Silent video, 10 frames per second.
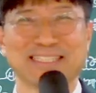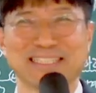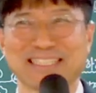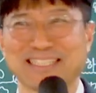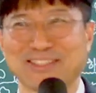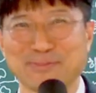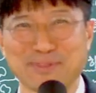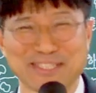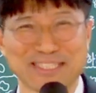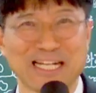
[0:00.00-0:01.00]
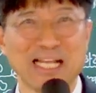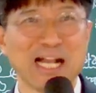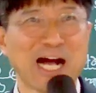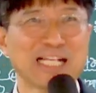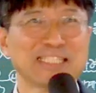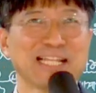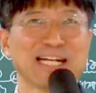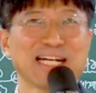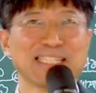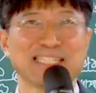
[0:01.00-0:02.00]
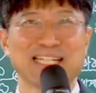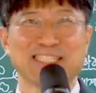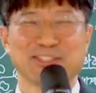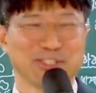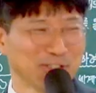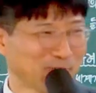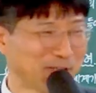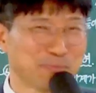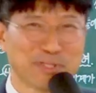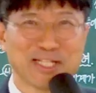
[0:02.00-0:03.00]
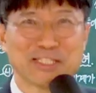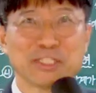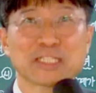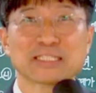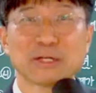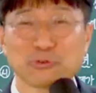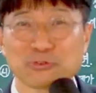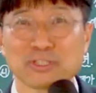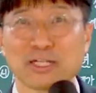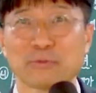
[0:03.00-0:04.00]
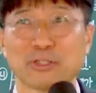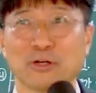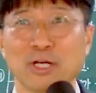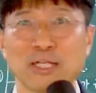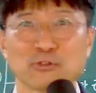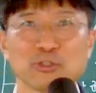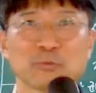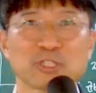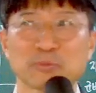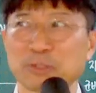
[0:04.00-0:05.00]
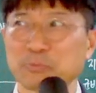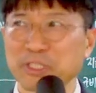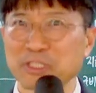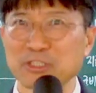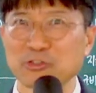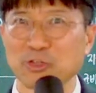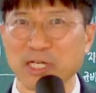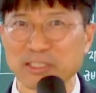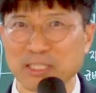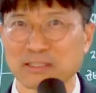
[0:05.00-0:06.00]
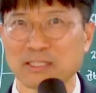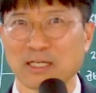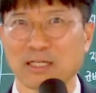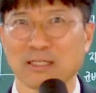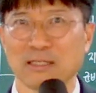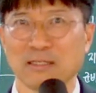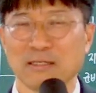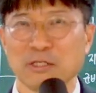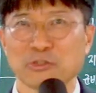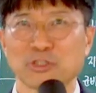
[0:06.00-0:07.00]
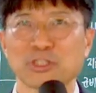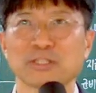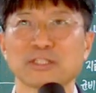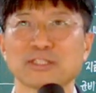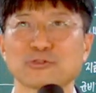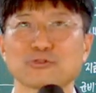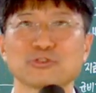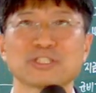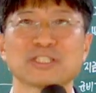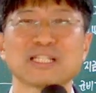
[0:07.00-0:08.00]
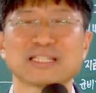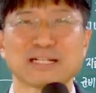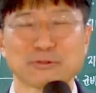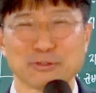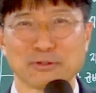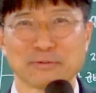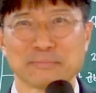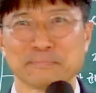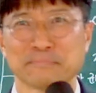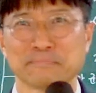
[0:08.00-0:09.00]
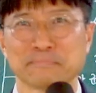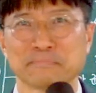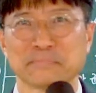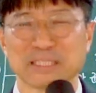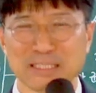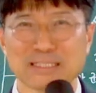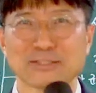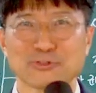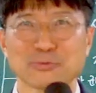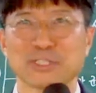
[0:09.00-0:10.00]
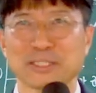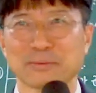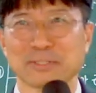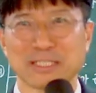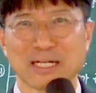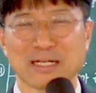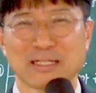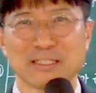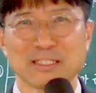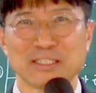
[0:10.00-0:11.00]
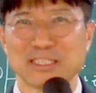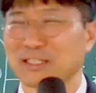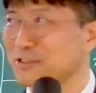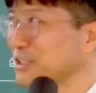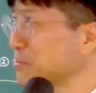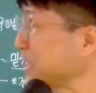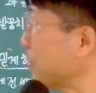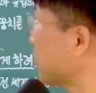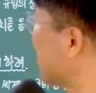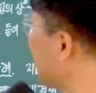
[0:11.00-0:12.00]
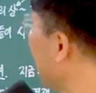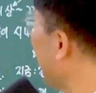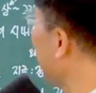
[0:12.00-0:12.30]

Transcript: 그런 게 잽했으니까 아니 내가 앉아야지 너는 왼편에 앉아 이렇게 싸우던 사람이에요. 주님 지금 십자가를 지시러 가야 되는데 제자들의 수준이 그랬다고요. 그러니까 주님 이렇게 말하는 거예요. 야 네가 으뜸이 되고 싶으냐?